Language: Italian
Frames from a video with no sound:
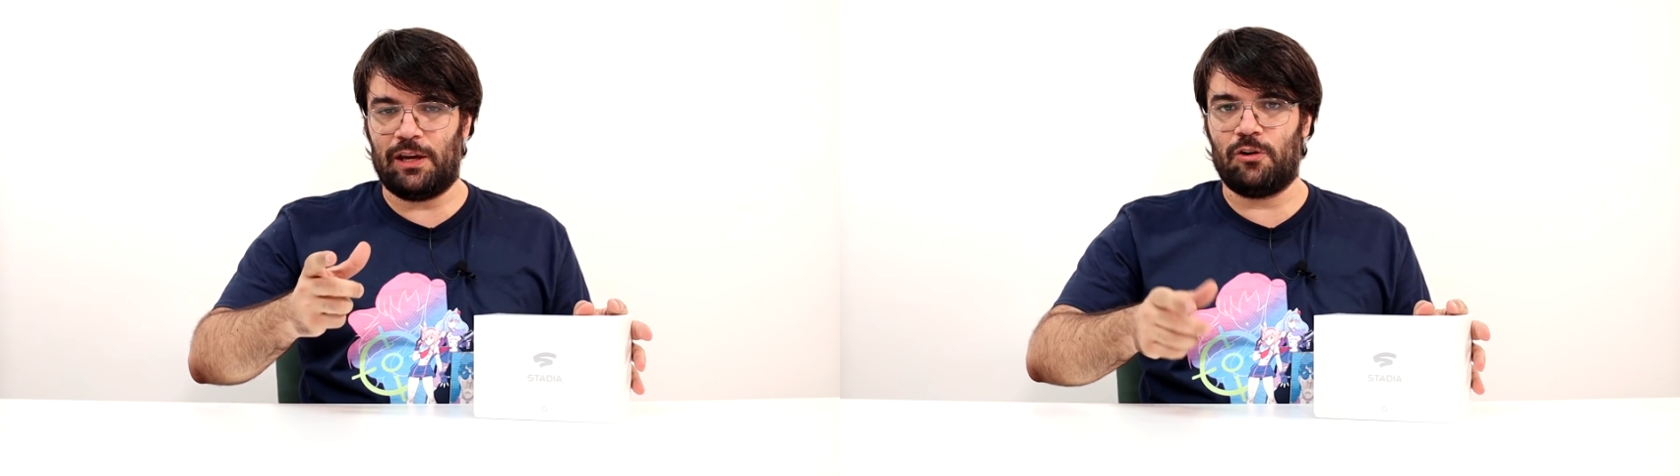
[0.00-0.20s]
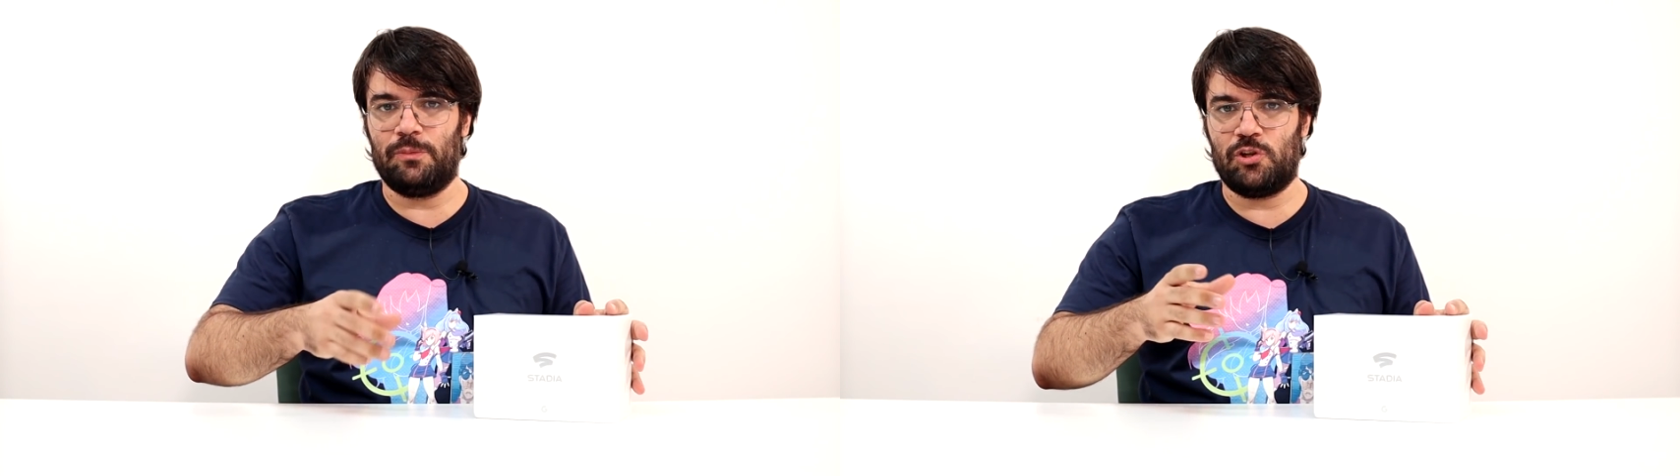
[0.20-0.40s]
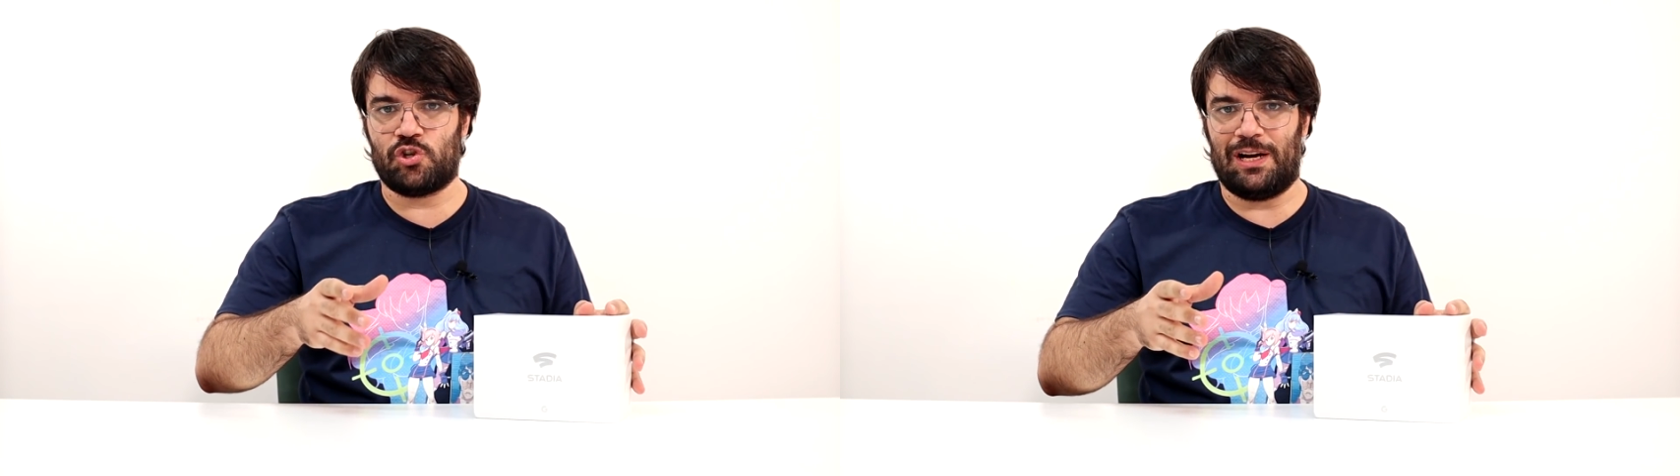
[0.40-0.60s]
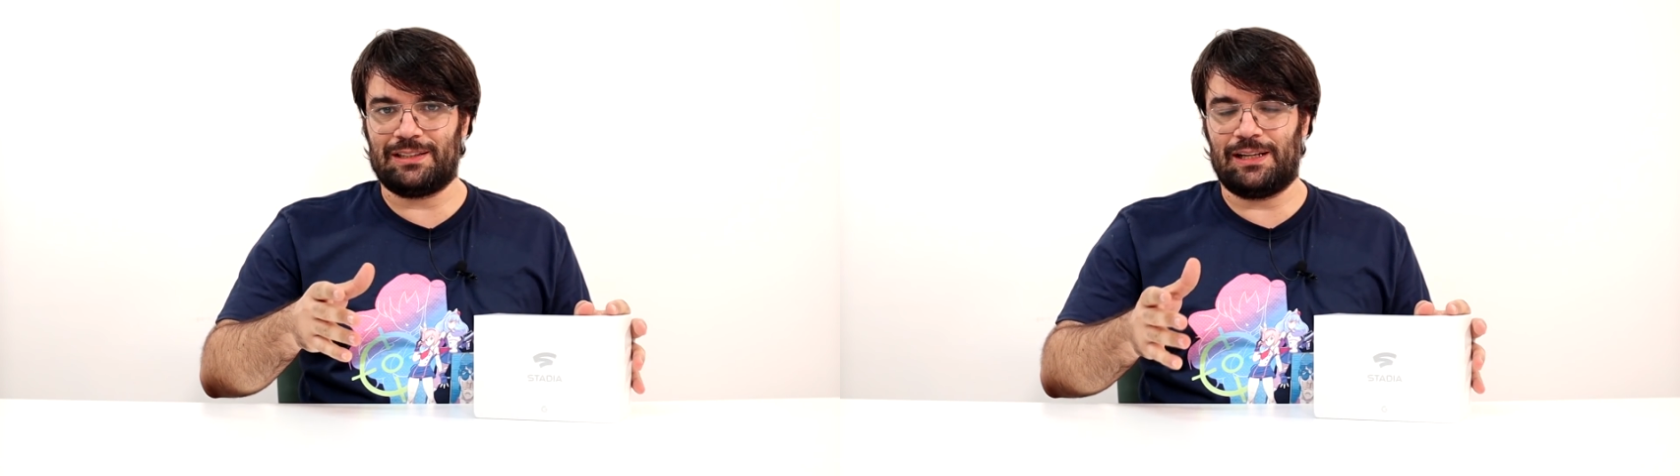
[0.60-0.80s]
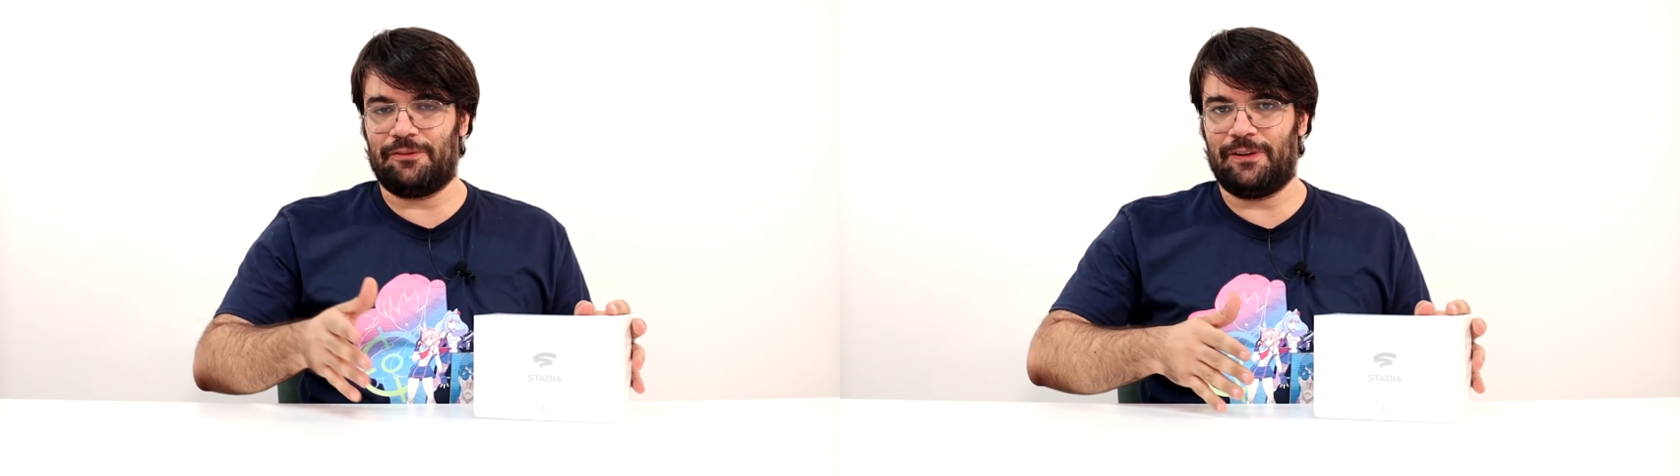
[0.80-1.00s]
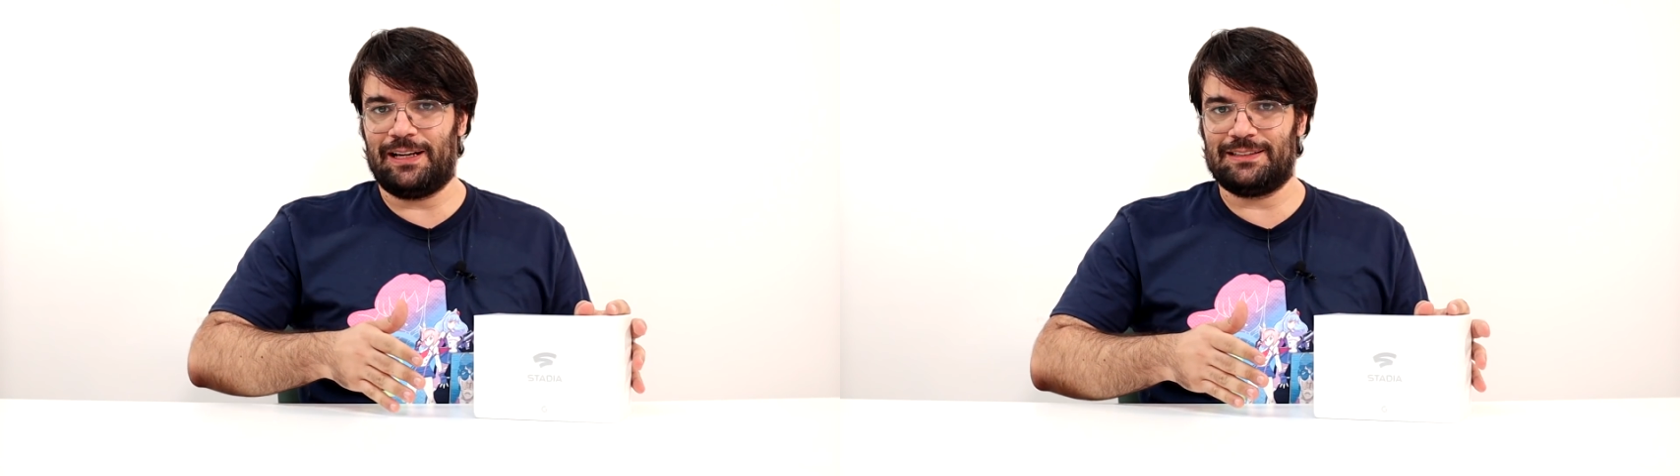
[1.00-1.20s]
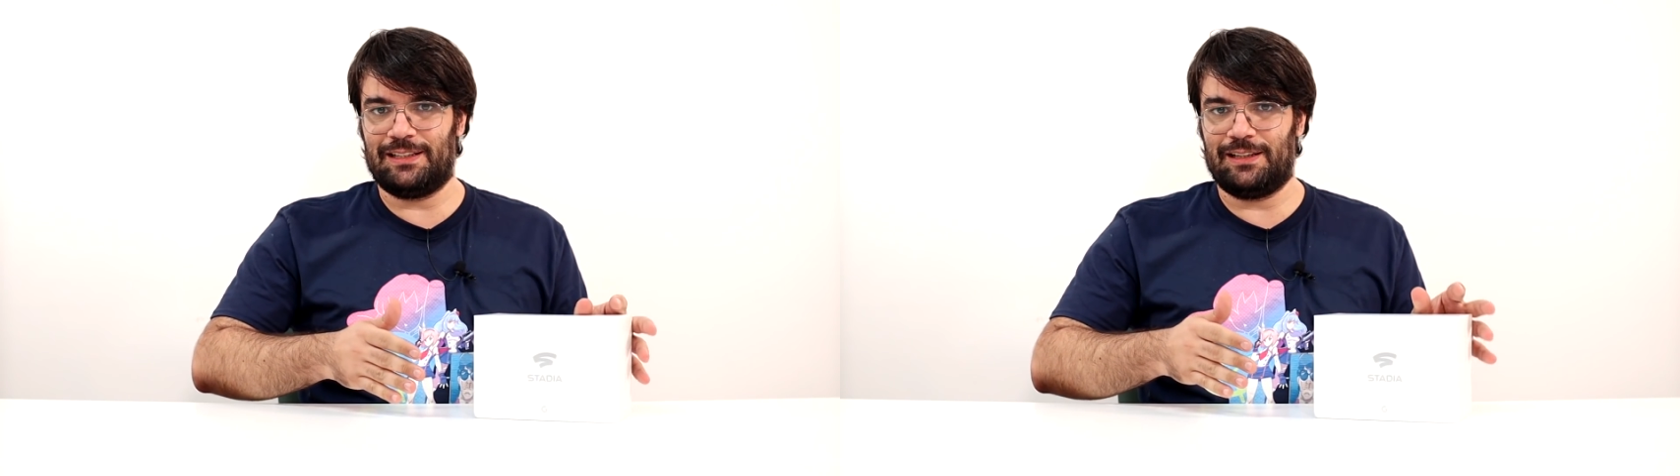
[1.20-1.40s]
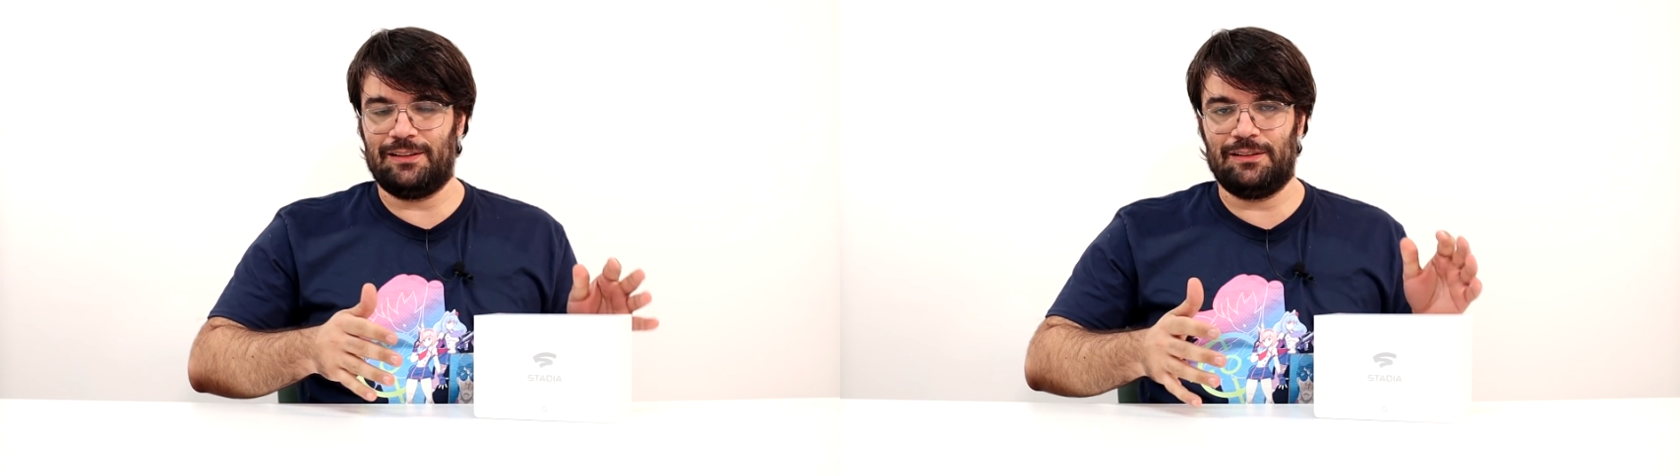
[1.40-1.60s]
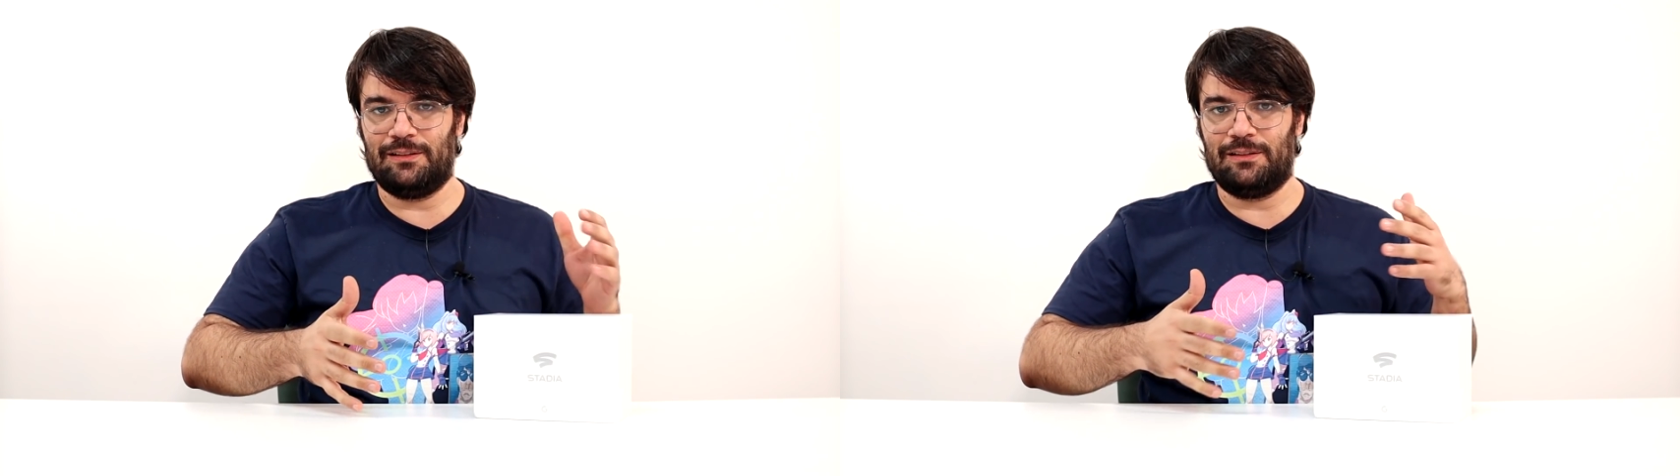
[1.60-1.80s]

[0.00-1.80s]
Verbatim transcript: è cominciata la fase eh,